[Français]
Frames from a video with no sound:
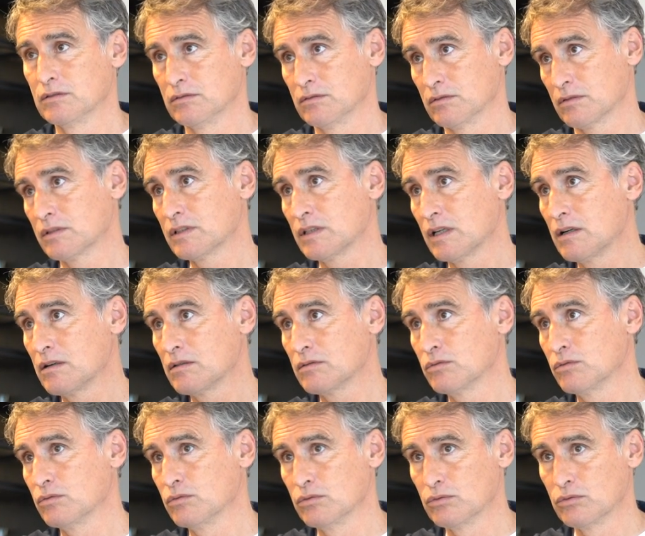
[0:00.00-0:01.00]
Donc ça,
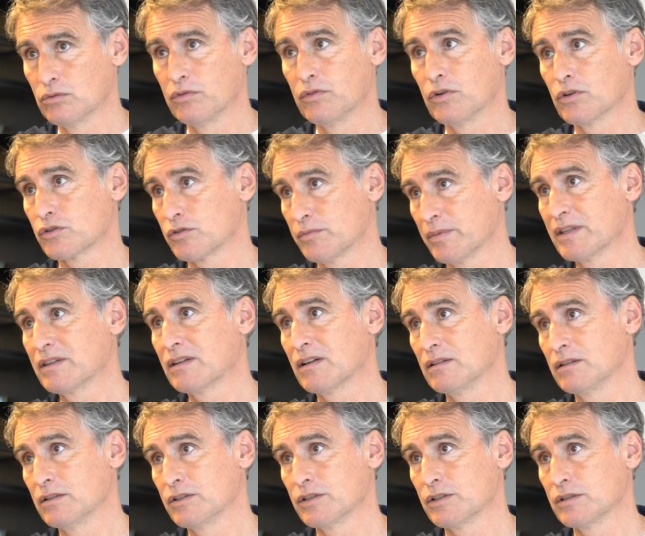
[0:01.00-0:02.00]
tu te forges un
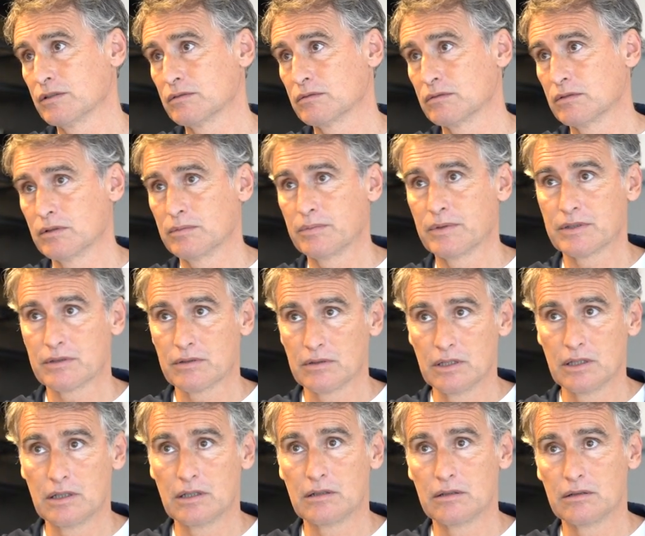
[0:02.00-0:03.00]
mental déjà, hein, parce que
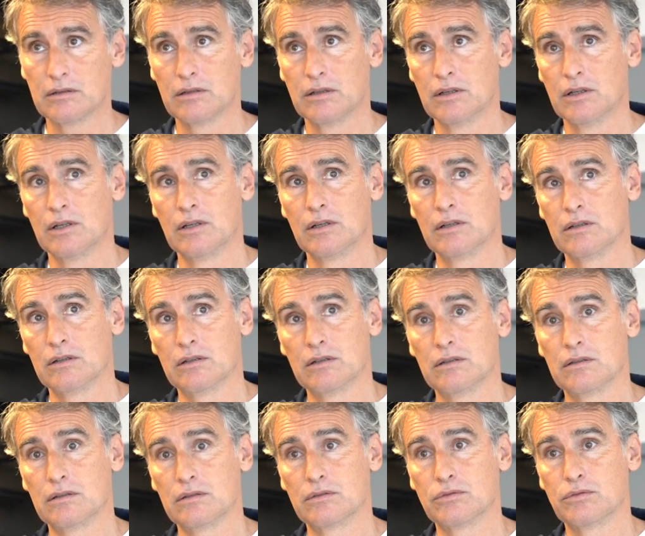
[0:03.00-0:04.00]
là, euh,
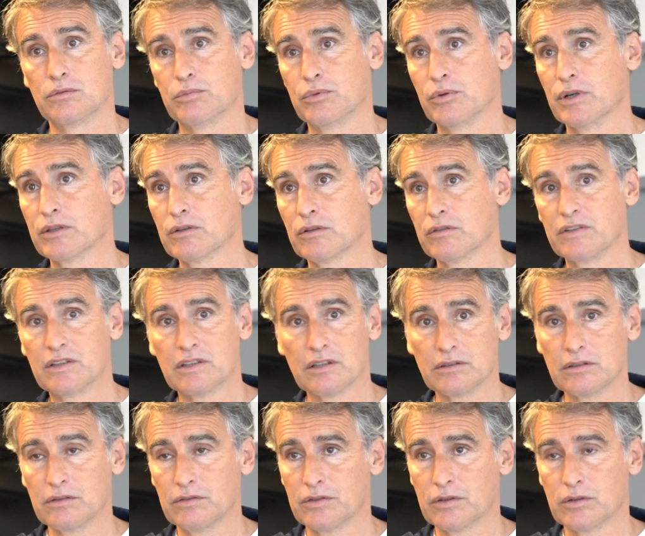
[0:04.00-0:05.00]
euh, tu peux être vite en
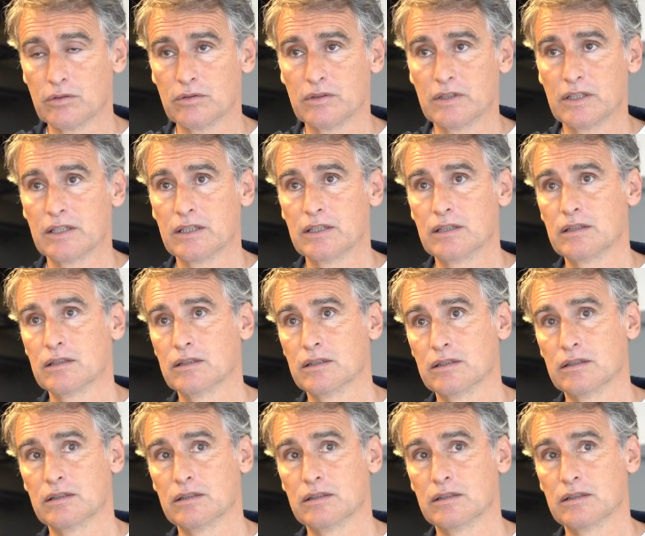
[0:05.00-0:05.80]
difficulté,